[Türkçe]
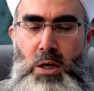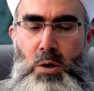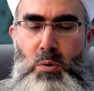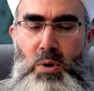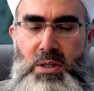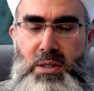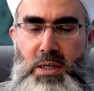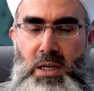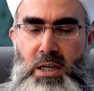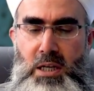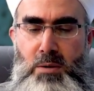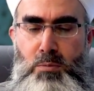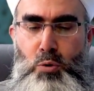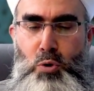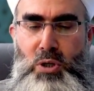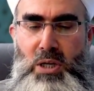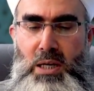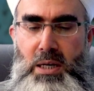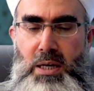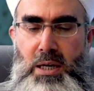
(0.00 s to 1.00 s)
Ve
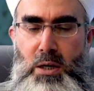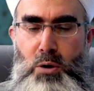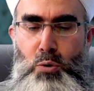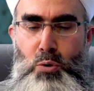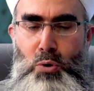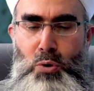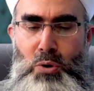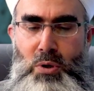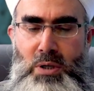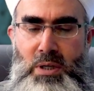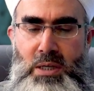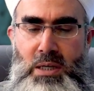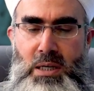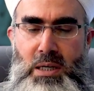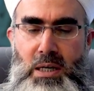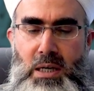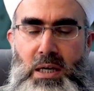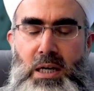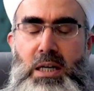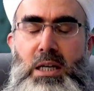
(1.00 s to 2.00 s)
talebuke lehu
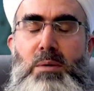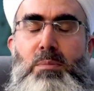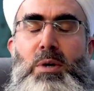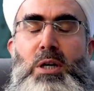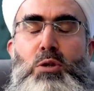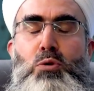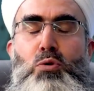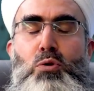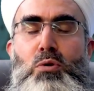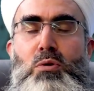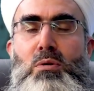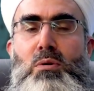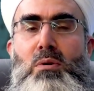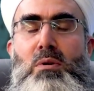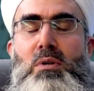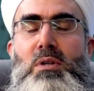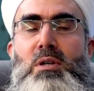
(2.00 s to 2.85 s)
gaybetün